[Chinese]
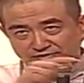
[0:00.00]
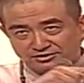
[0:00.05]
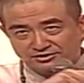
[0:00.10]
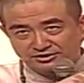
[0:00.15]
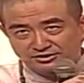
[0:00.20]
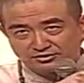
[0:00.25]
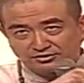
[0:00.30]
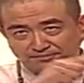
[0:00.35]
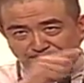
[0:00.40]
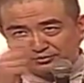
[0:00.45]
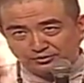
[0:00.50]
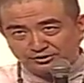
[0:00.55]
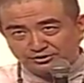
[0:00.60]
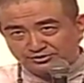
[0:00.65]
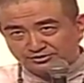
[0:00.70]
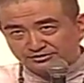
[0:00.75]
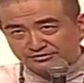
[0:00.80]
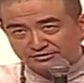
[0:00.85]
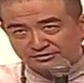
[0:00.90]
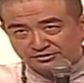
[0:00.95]
是一个
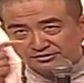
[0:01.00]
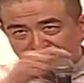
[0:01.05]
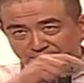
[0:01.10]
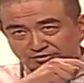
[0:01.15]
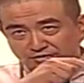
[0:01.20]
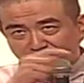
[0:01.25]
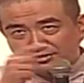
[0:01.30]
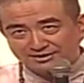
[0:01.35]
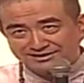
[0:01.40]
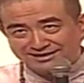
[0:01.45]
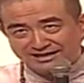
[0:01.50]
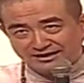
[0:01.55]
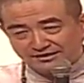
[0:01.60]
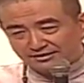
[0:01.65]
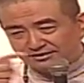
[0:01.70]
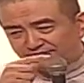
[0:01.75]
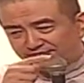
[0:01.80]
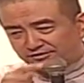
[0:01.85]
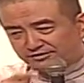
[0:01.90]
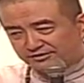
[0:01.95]
bridge，有个
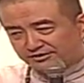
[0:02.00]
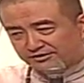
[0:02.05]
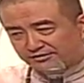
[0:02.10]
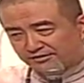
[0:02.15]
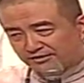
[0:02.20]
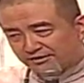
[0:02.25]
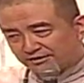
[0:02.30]
零的问题。